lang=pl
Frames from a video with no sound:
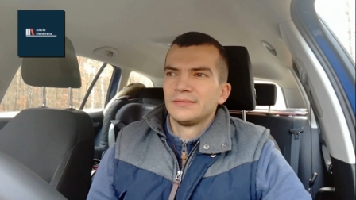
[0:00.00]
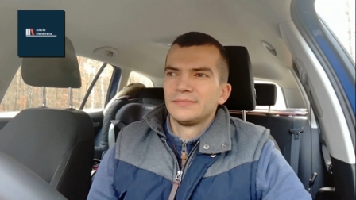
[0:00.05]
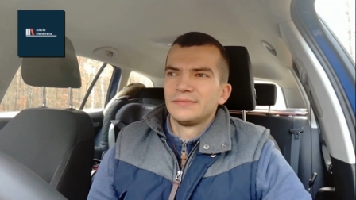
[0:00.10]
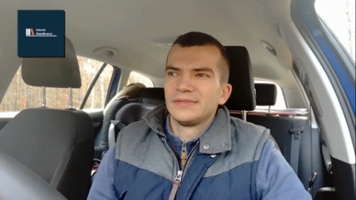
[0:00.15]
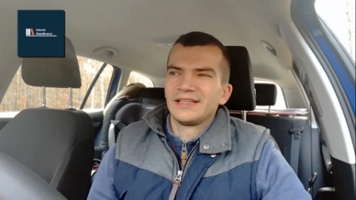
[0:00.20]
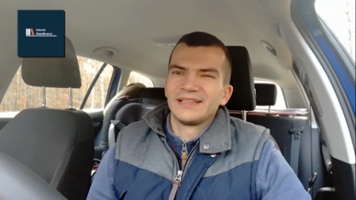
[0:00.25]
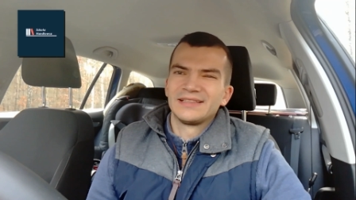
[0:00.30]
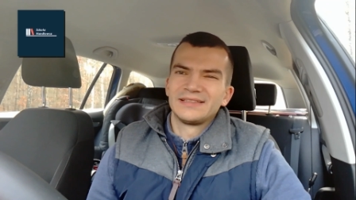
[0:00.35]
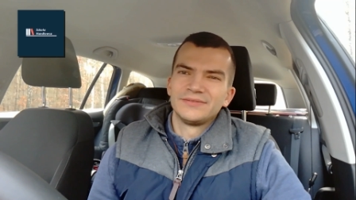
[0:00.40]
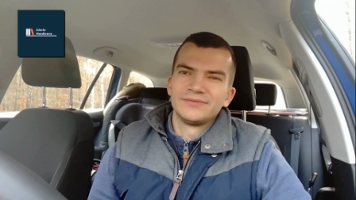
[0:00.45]

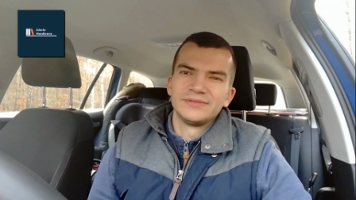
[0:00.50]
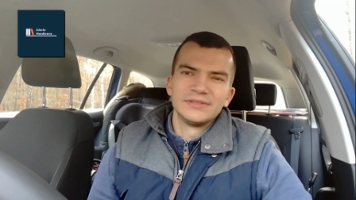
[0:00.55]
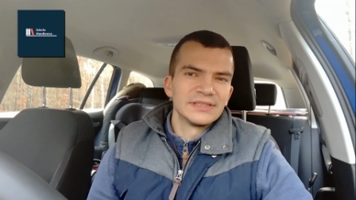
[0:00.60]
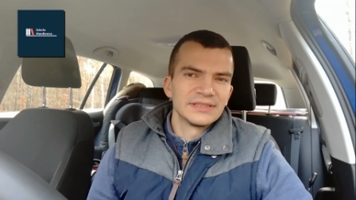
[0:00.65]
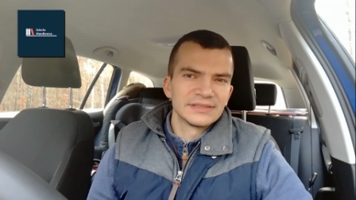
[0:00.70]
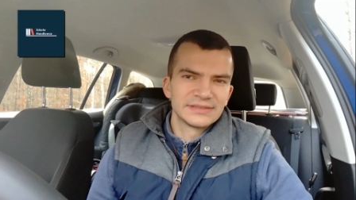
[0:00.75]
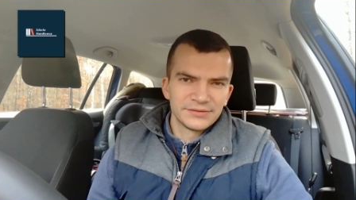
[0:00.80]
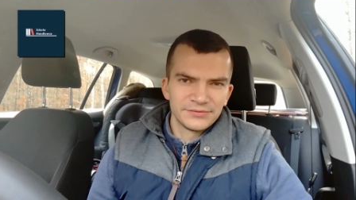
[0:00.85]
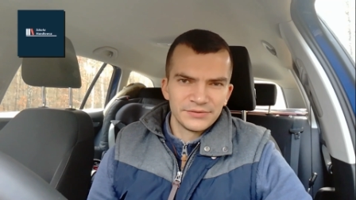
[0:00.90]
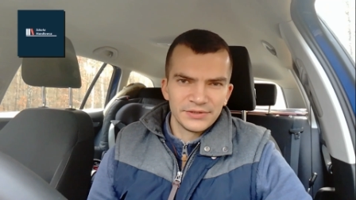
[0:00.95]
negatywne
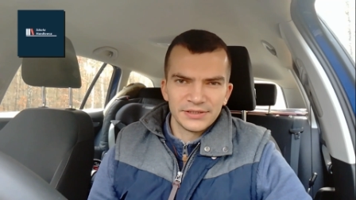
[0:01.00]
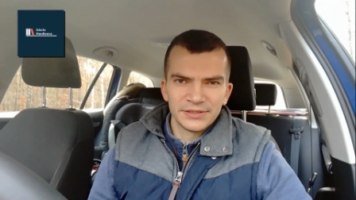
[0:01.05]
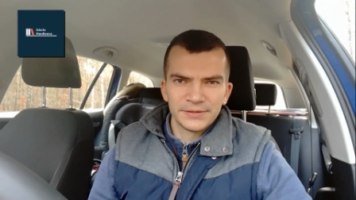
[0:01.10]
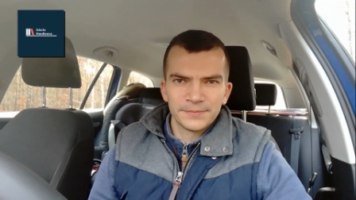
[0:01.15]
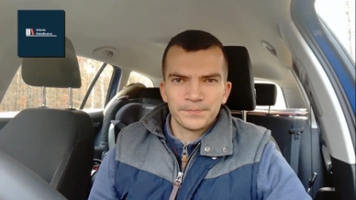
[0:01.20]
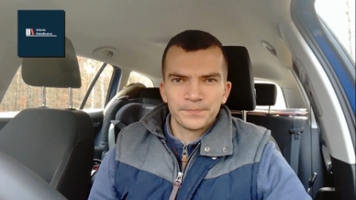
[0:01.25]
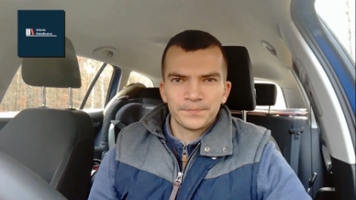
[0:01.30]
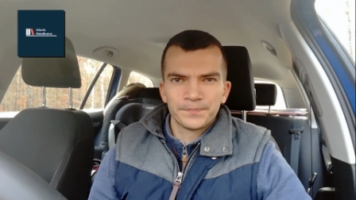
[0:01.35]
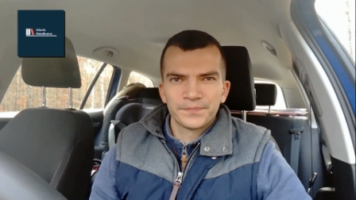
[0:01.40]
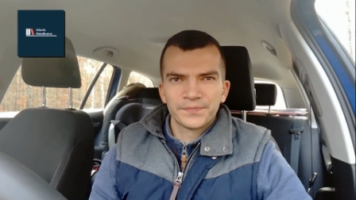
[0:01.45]
nastawienie.
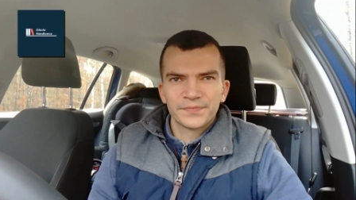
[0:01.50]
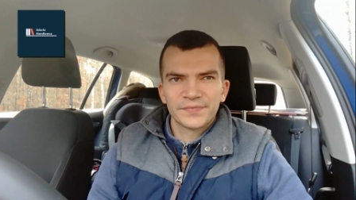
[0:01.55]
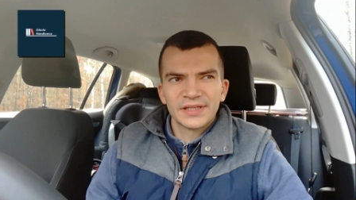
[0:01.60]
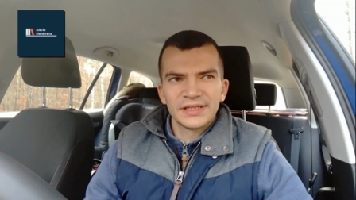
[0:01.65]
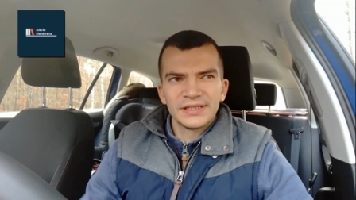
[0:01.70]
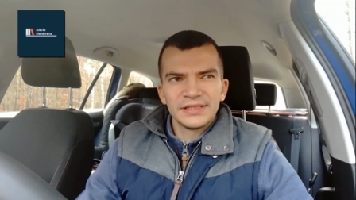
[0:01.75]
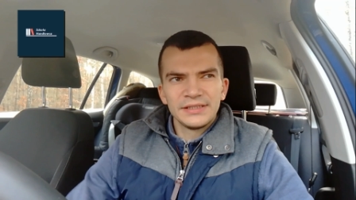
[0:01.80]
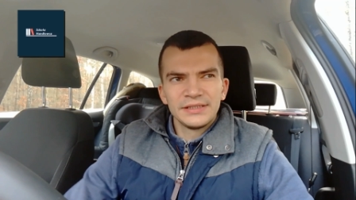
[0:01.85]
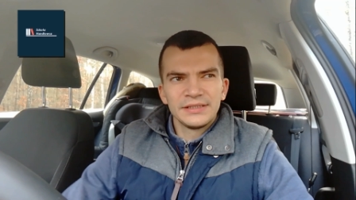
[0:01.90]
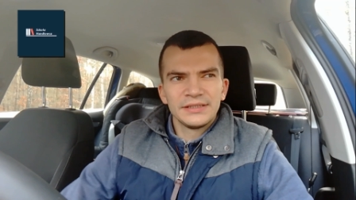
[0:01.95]

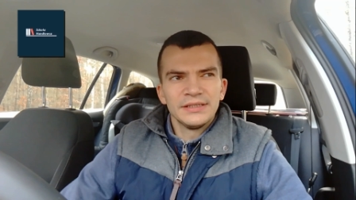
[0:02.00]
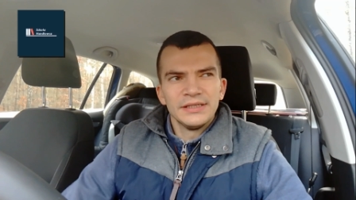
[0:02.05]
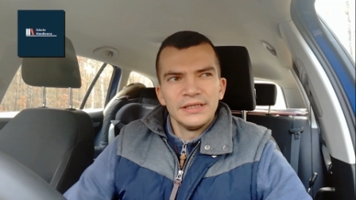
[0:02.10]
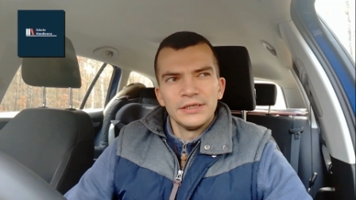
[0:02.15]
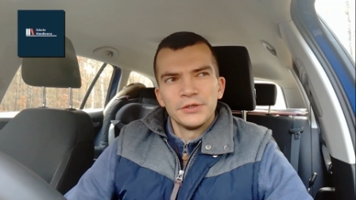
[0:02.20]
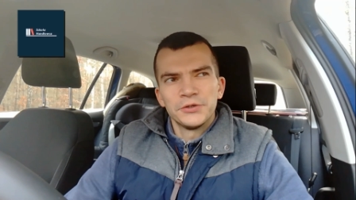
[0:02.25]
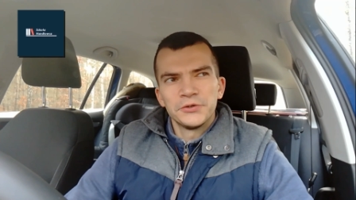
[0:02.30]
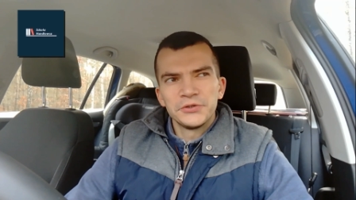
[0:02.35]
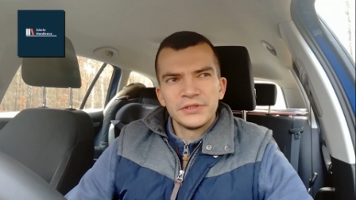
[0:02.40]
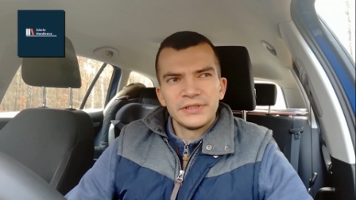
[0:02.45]
I
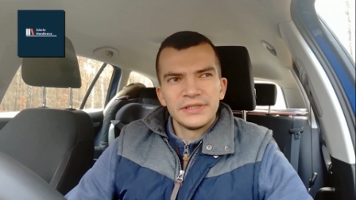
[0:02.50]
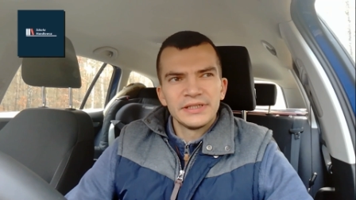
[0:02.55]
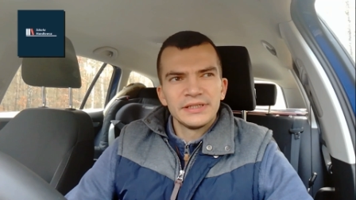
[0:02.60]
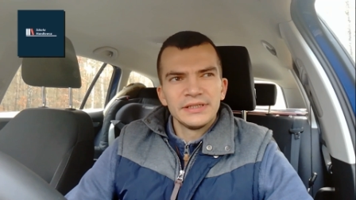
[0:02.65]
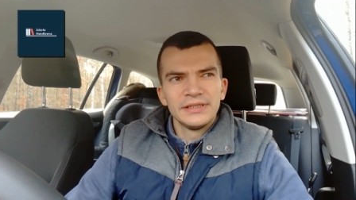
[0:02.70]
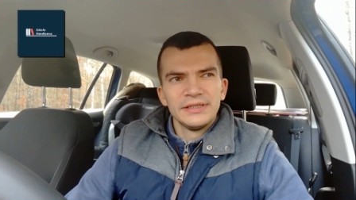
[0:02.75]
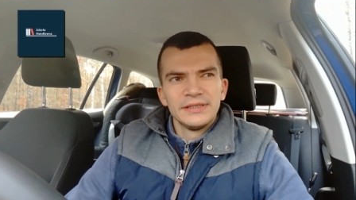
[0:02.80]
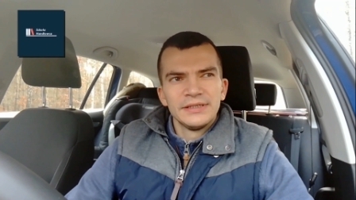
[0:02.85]
o ile